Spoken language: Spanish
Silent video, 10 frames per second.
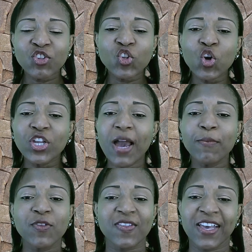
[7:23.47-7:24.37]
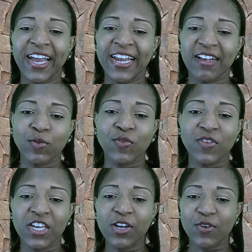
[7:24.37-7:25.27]
Sonia Mosquera,
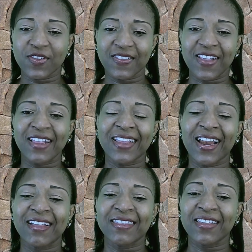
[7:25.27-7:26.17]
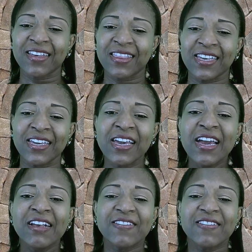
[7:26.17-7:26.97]
sus hijos están delante de ti.